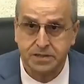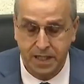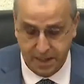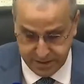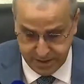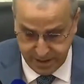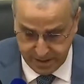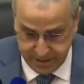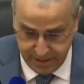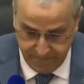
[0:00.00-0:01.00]

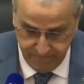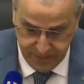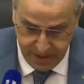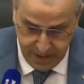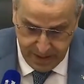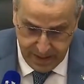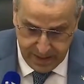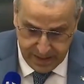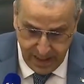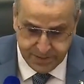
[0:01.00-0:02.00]
الاقتصادية
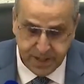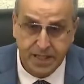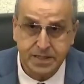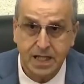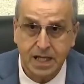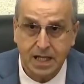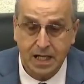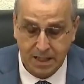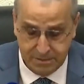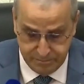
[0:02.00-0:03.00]
يأتي هذا
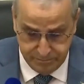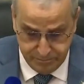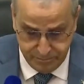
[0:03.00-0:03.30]
اللقاء